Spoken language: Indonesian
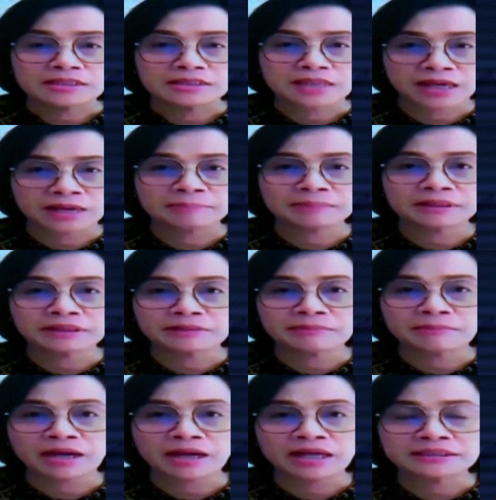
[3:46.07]
Saya
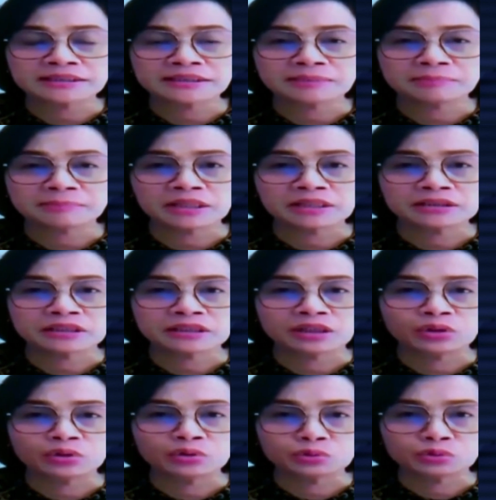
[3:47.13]
berterima kasih kepada
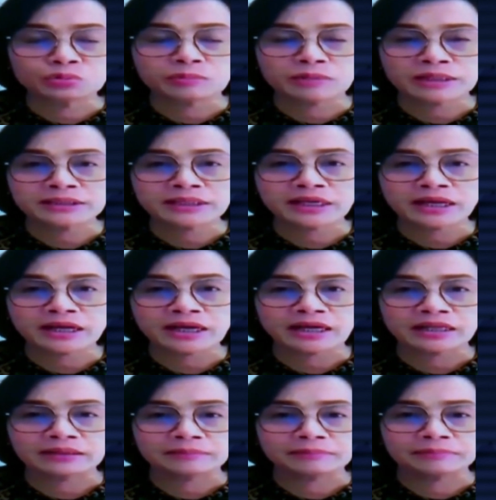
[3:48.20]
seluruh
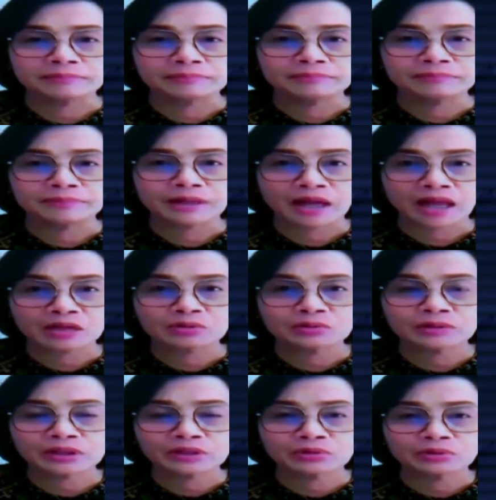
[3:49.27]
masyarakat,
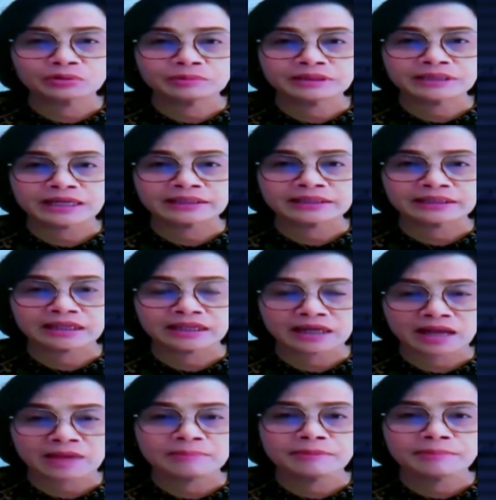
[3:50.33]
pelaku ekonomi yang
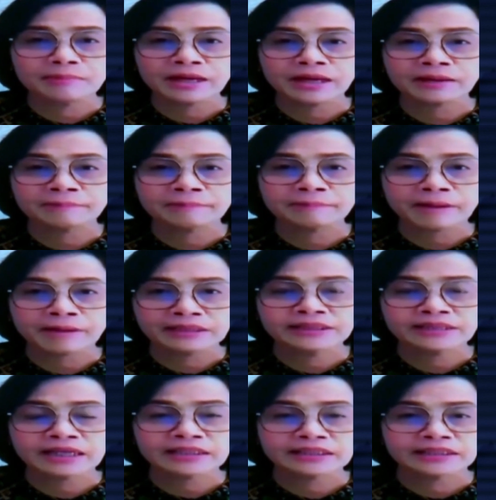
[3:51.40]
telah membayar
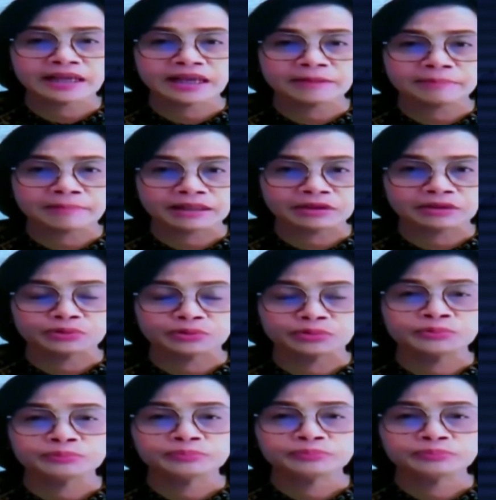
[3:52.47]
pajak dengan patuh.